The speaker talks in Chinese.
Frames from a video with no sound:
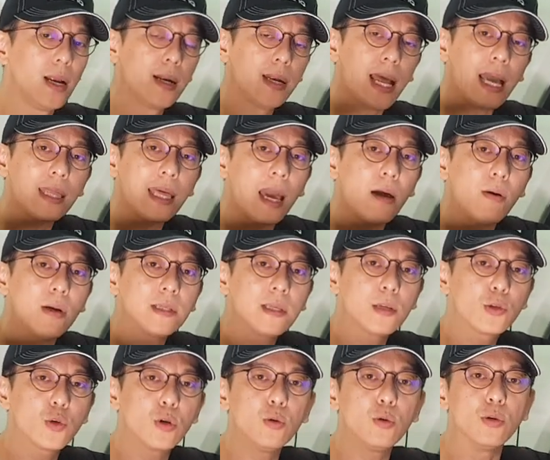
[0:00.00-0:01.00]
来台湾
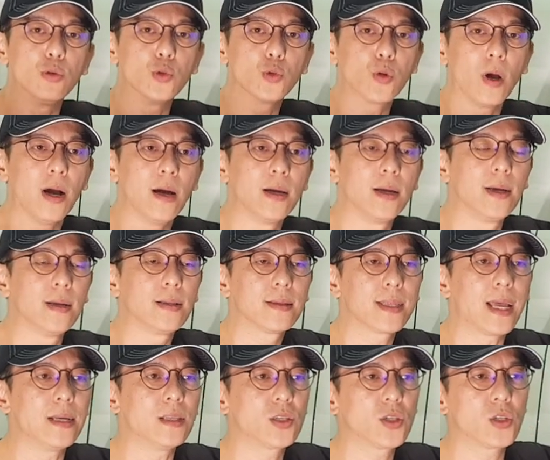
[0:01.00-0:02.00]
在做混装，
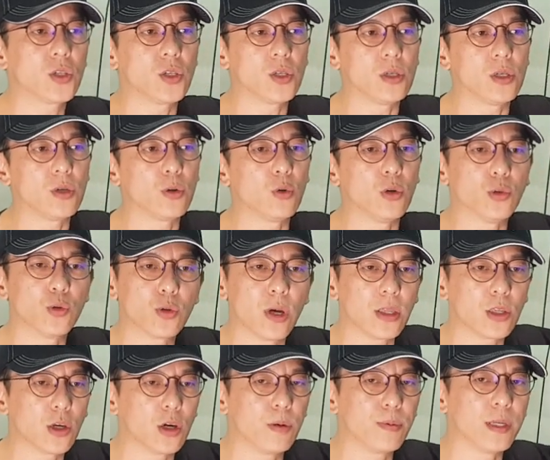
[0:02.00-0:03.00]
但是混
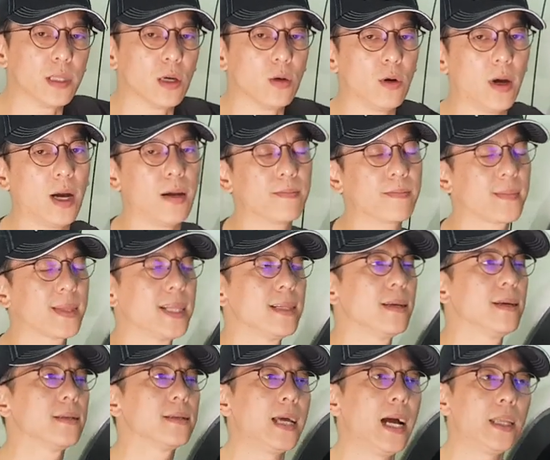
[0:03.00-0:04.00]
装的油品的话，
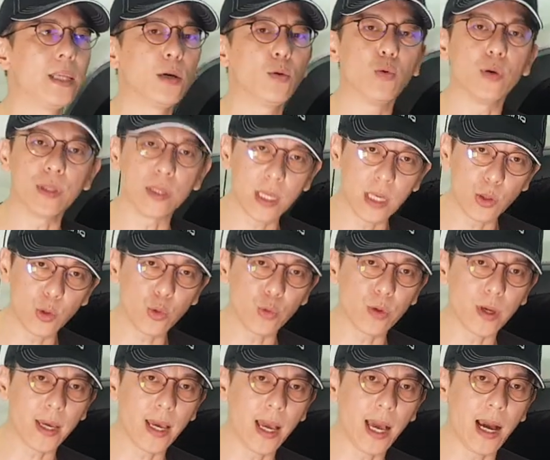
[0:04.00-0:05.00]
它的稳定
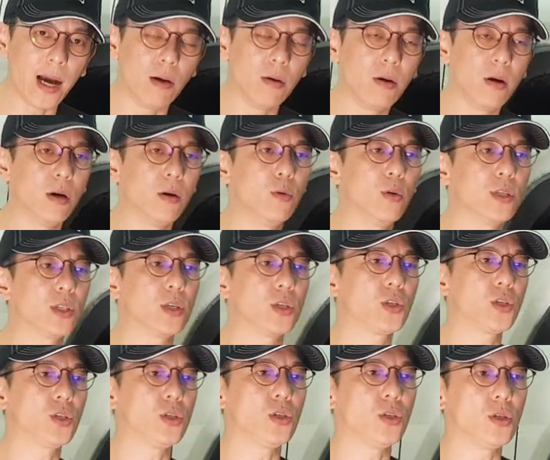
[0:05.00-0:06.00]
度也好，或者
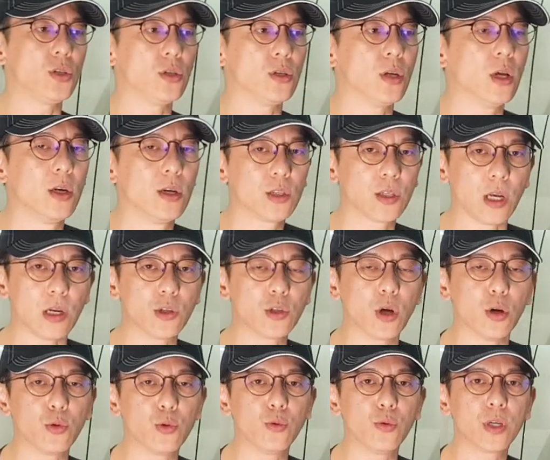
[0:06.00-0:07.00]
是成
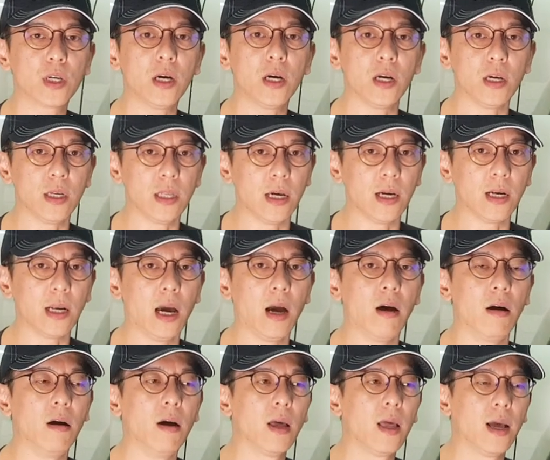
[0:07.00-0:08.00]
熟度可能
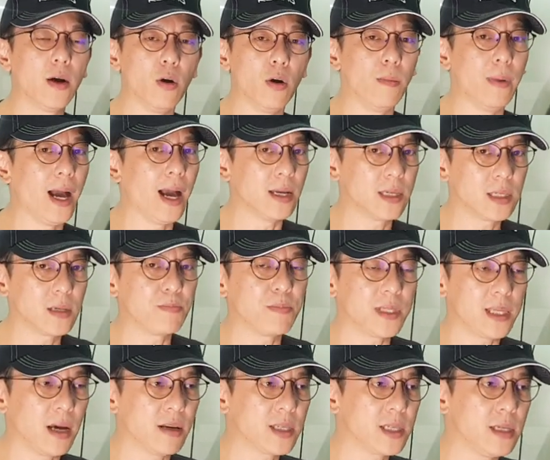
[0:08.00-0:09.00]
哈，我们还是
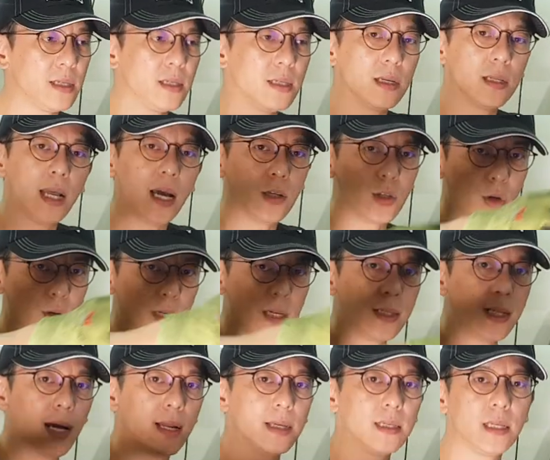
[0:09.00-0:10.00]
比较信任它从
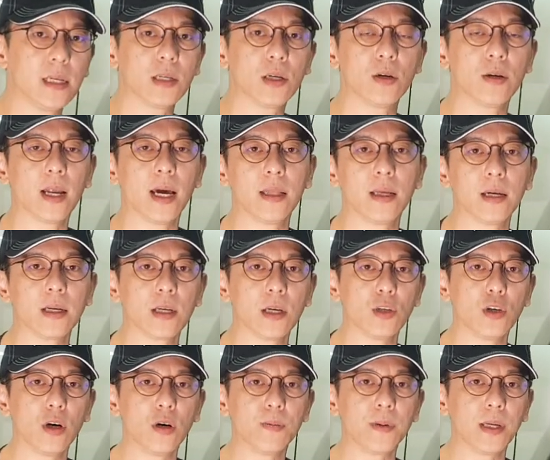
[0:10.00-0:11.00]
意大利进口来的一个
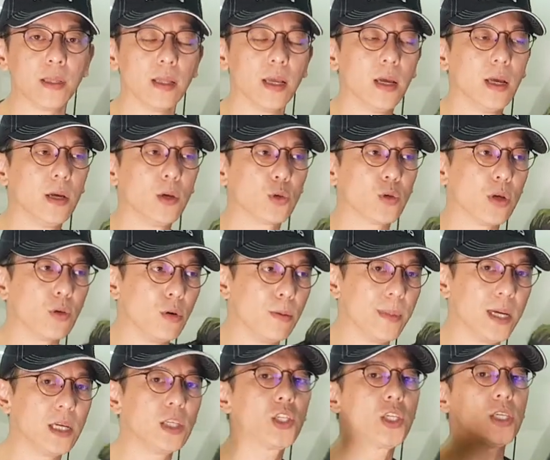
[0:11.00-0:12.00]
油品，所以我
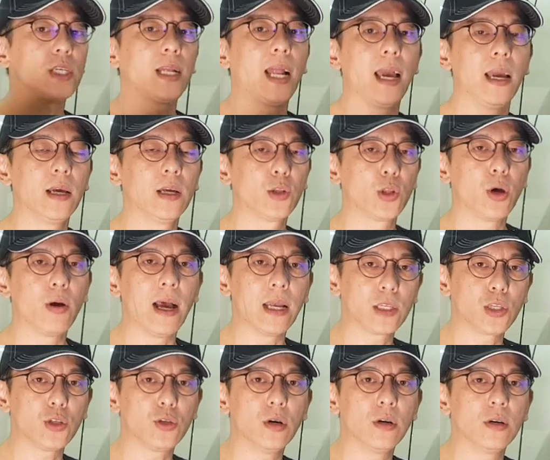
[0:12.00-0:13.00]
们一直以来都还
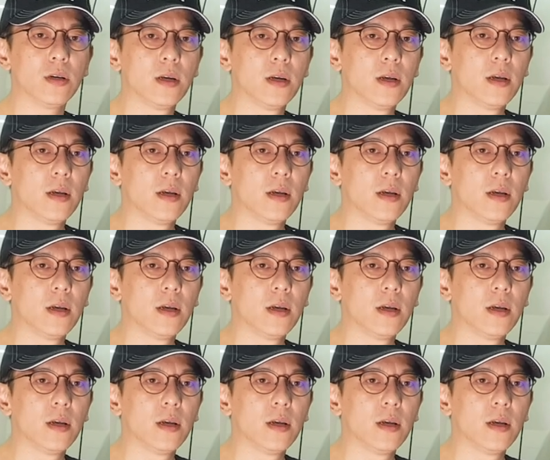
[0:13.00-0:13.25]
是用